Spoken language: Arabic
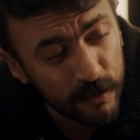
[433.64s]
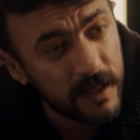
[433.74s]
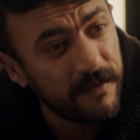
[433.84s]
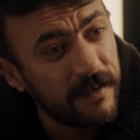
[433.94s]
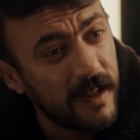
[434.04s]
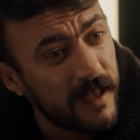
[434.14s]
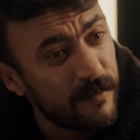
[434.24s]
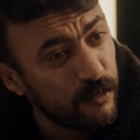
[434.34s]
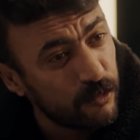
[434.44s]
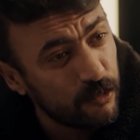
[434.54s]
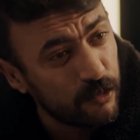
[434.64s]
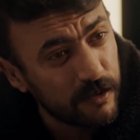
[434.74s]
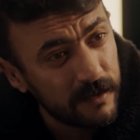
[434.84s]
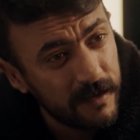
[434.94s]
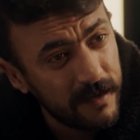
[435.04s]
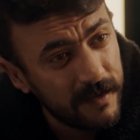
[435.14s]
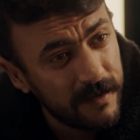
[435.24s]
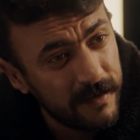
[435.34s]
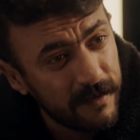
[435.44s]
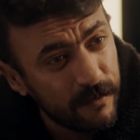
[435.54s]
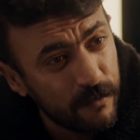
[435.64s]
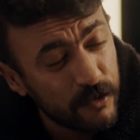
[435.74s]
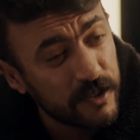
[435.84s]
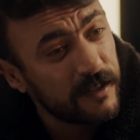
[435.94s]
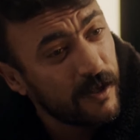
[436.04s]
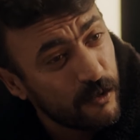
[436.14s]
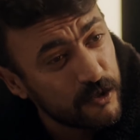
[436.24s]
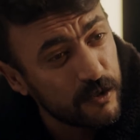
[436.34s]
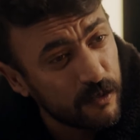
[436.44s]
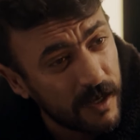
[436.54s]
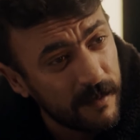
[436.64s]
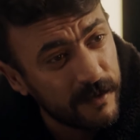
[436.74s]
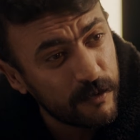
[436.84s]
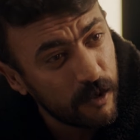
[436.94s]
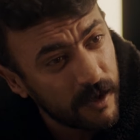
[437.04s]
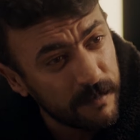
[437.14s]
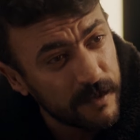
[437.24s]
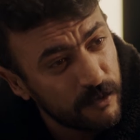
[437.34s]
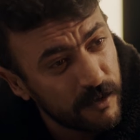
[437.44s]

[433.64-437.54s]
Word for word: وتلف الايام وتدور وست الحسن والجمال تعجب بيه